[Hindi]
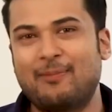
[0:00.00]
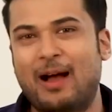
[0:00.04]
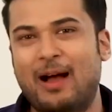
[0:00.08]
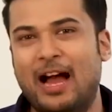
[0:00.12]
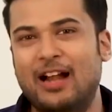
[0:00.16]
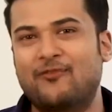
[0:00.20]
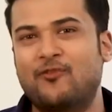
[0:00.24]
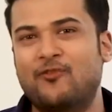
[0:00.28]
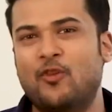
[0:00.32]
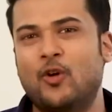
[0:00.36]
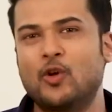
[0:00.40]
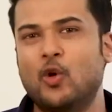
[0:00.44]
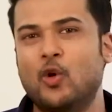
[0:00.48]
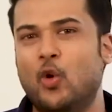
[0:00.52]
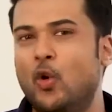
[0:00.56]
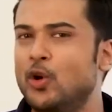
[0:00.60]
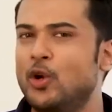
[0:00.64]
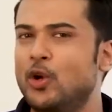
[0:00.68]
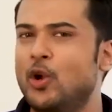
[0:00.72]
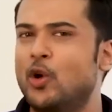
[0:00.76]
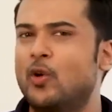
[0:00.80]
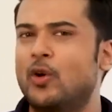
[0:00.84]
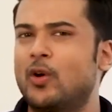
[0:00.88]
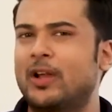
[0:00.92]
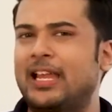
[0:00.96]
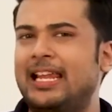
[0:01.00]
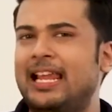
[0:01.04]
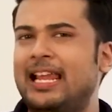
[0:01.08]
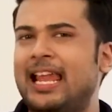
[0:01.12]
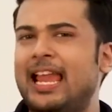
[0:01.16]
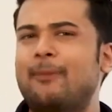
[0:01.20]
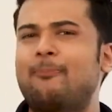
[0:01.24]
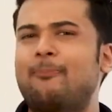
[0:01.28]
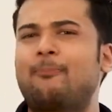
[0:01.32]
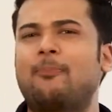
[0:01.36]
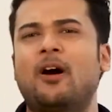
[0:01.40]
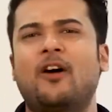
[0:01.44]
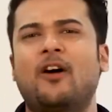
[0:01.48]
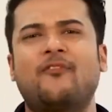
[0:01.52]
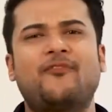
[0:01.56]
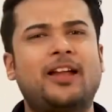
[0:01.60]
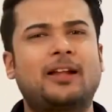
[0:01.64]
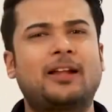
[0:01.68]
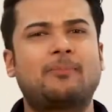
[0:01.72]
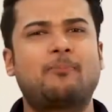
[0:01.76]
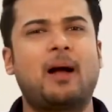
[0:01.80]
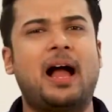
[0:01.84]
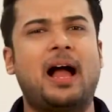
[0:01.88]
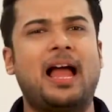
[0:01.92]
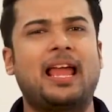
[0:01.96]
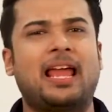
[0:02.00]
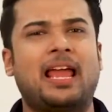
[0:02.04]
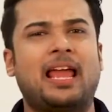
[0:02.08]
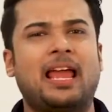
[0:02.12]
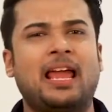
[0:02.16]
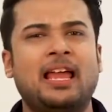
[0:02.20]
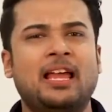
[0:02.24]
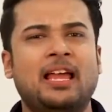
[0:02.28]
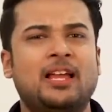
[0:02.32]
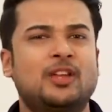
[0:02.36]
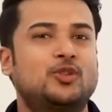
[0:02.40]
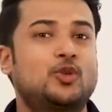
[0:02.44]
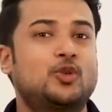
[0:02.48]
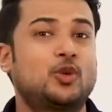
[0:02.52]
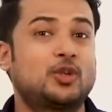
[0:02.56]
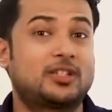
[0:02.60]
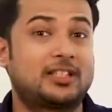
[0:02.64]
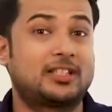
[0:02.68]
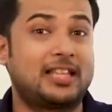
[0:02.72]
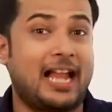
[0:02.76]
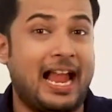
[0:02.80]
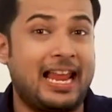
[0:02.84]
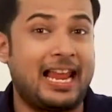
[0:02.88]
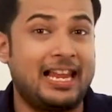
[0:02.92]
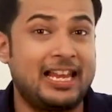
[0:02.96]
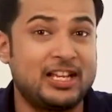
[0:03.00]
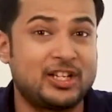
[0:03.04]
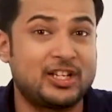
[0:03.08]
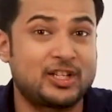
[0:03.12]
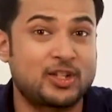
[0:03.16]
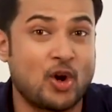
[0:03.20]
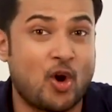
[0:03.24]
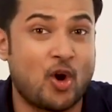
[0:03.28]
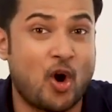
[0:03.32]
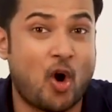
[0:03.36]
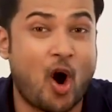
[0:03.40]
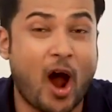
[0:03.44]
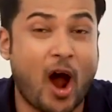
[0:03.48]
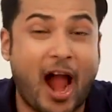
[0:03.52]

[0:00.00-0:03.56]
स्मार्टफोन उन लोगों के लिए एक परफेक्ट बाय है जो स्टाइलिश